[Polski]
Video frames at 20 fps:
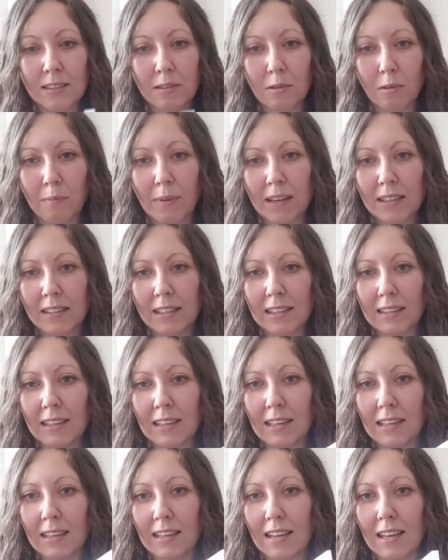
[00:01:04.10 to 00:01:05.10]
oparte
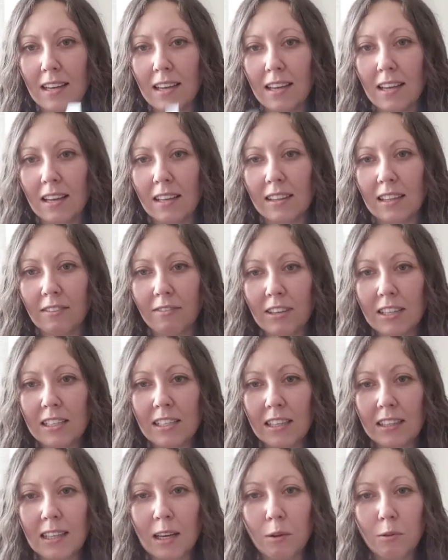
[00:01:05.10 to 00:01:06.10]
na, na właśnie
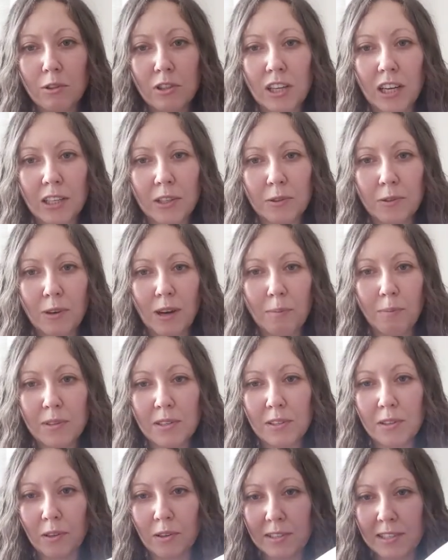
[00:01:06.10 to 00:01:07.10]
nauczaniu
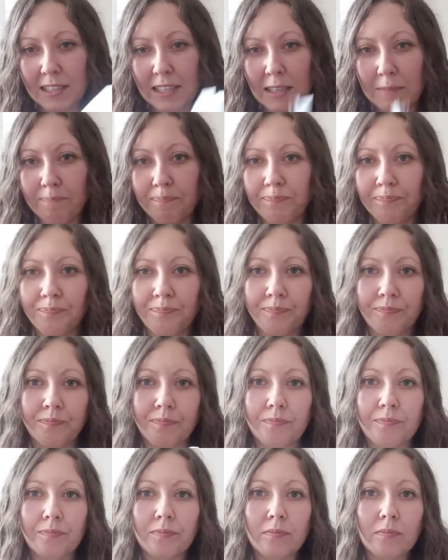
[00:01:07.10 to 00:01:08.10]
apostolskim,
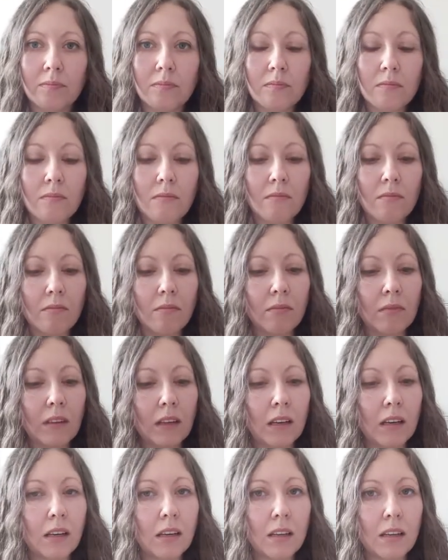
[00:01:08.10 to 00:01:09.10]

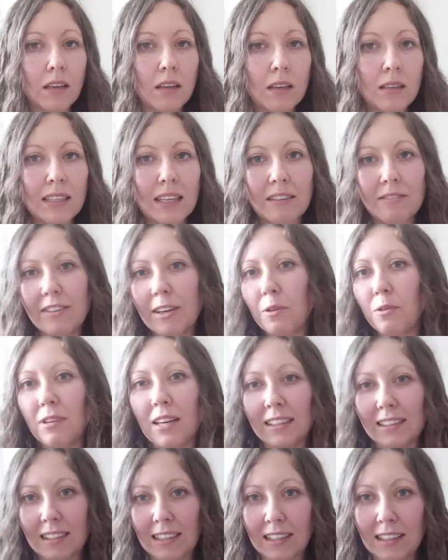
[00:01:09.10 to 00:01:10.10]
e, na wielu
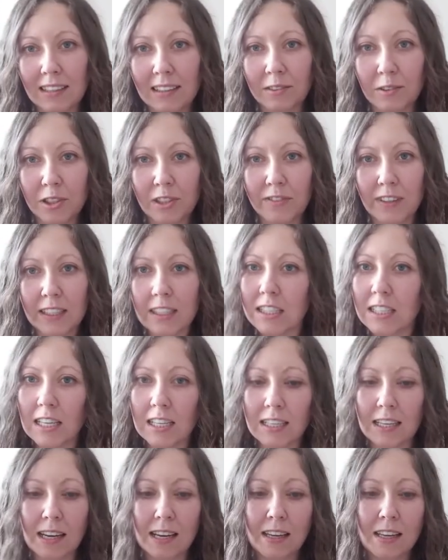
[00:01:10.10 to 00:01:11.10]
latach
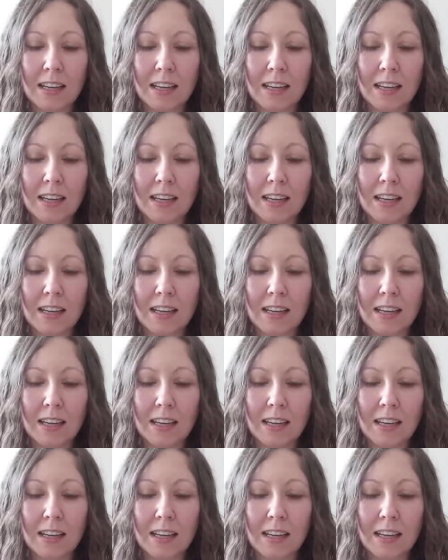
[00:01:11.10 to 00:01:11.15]
doświadczenia